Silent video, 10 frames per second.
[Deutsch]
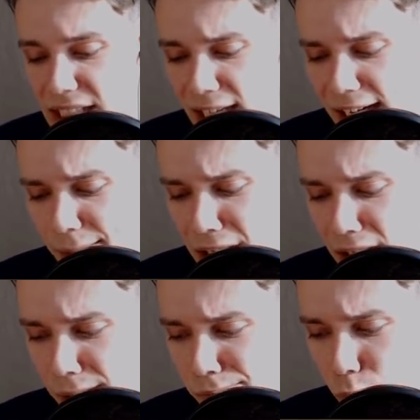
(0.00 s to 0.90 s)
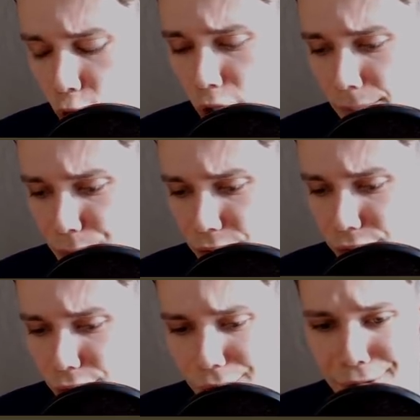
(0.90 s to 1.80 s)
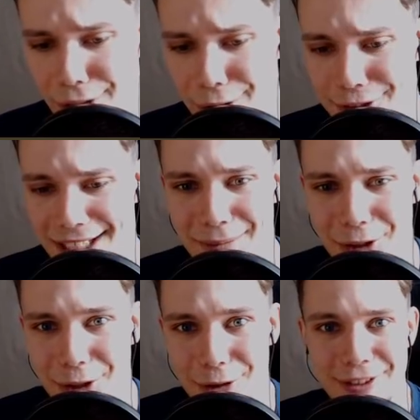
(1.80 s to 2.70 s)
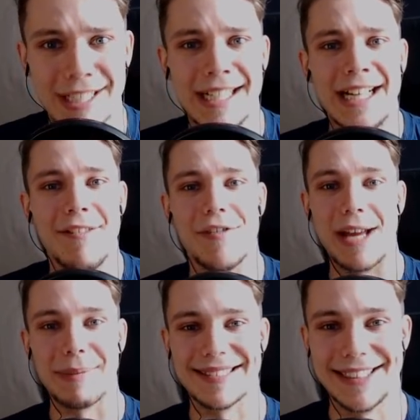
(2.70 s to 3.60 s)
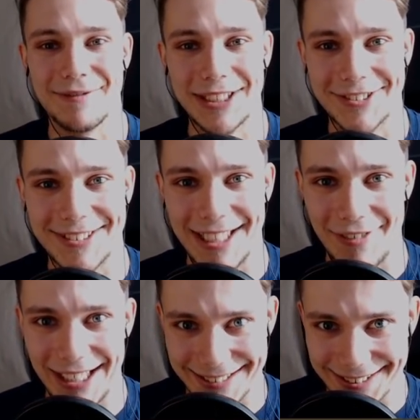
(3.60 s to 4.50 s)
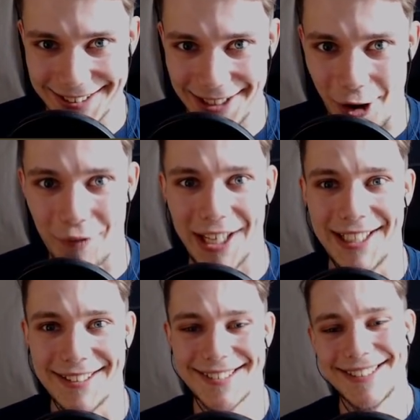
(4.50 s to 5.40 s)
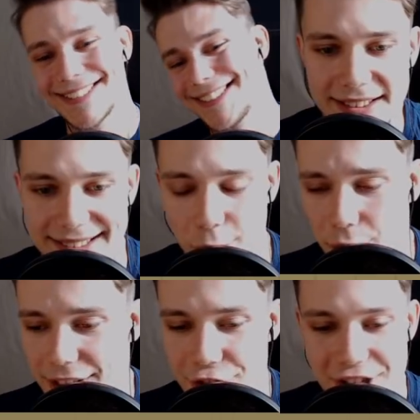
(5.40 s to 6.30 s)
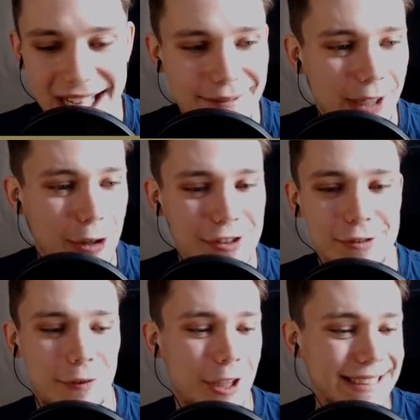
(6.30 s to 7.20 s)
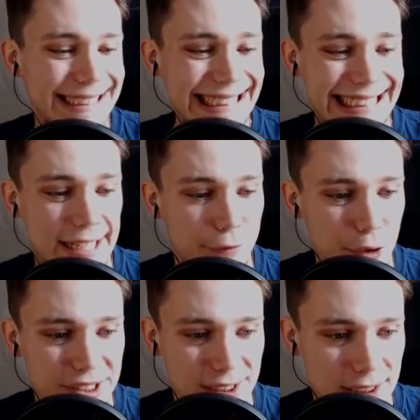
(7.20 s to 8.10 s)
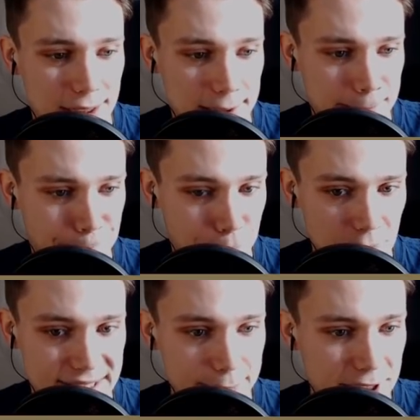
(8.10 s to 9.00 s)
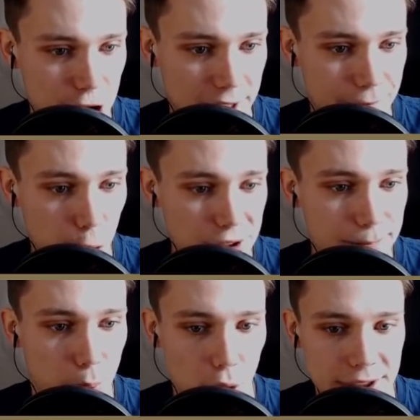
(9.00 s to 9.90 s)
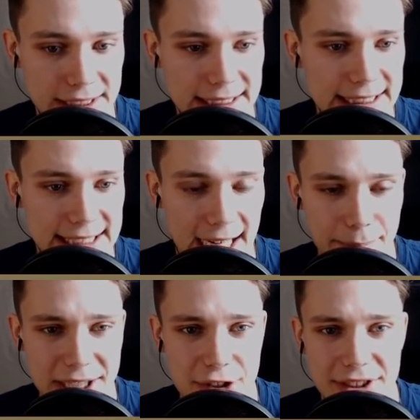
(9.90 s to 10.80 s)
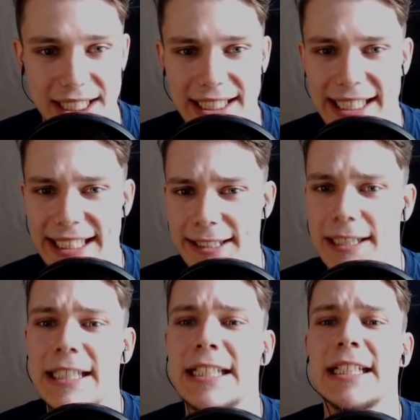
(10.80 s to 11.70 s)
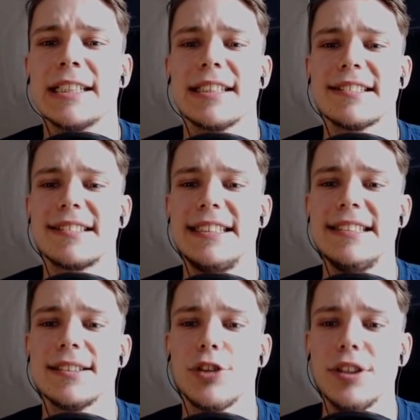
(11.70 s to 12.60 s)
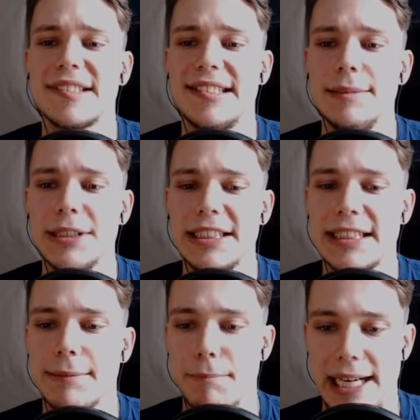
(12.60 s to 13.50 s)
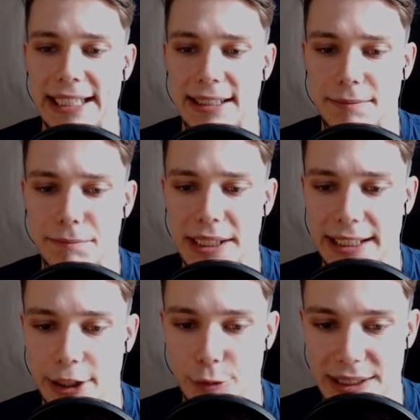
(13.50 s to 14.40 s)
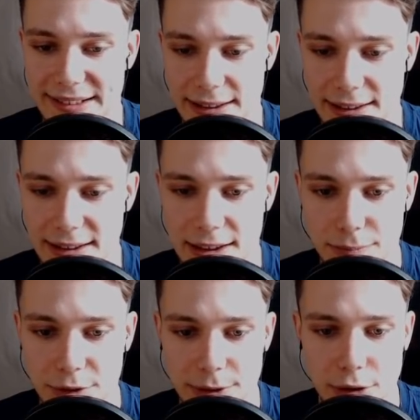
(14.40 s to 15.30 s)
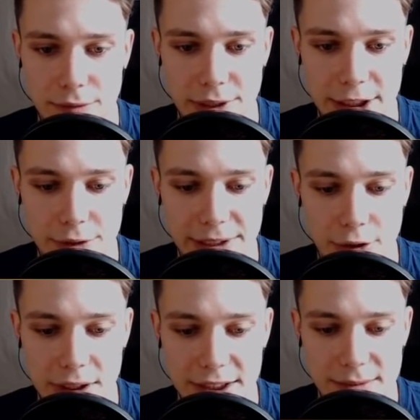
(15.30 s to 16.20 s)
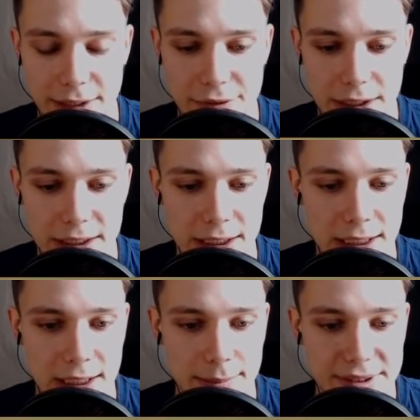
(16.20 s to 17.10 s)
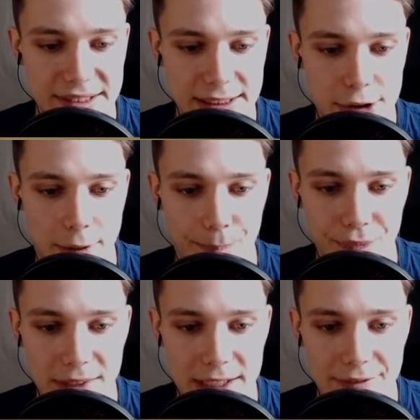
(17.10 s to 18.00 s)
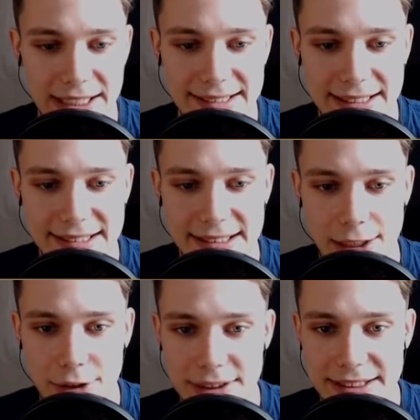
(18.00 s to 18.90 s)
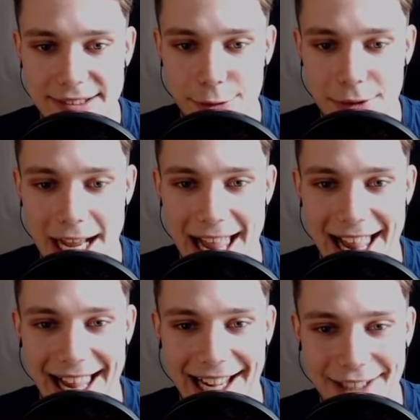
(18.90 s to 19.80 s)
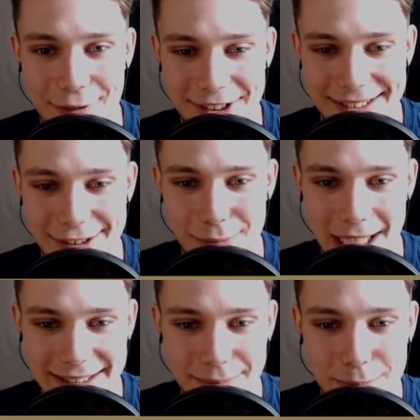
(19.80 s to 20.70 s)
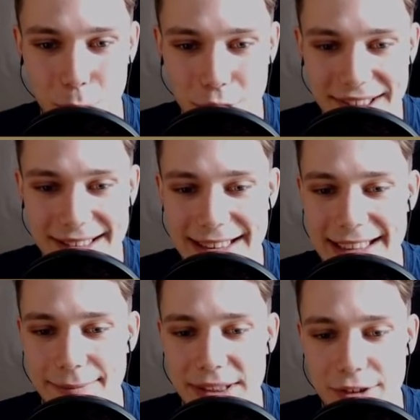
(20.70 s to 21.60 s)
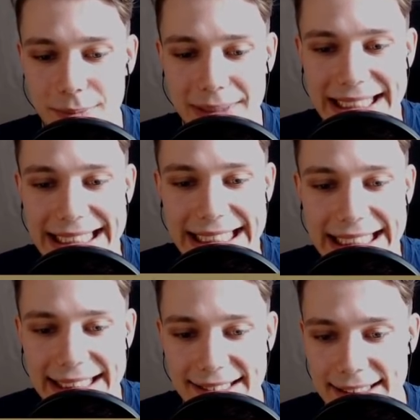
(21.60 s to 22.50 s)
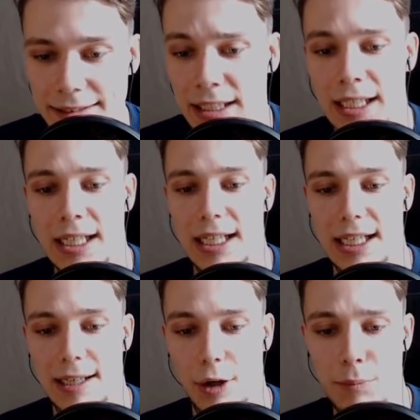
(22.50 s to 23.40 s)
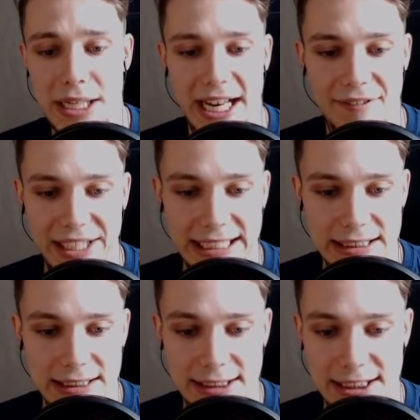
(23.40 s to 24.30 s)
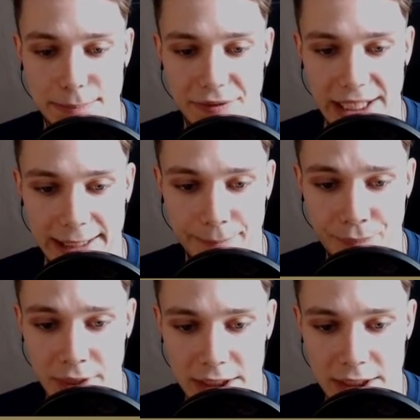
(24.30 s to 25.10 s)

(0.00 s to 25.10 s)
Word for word: Aber naja, es ist auf jeden Fall ein neues Abenteuer und wir werden mal sehen, was uns hier erwartet. Auf geht's. So, und hier starten wir auch sofort in der Wüste. Ähm, es gibt ja anscheinend Wüstenbullen. Ich kann mich noch daran erinnern, dass diese doch ziemlich gemein mir gegenüber sind. Ich muss mal gucken, vielleicht können wir den auch gleich zum Anfang besiegen. Komm, ich weiß ganz genau, dass du... Hehehe, ich wusste es. Du kannst bloß mit so einem riesigen äh, Umkehrwinkel dich bewegen.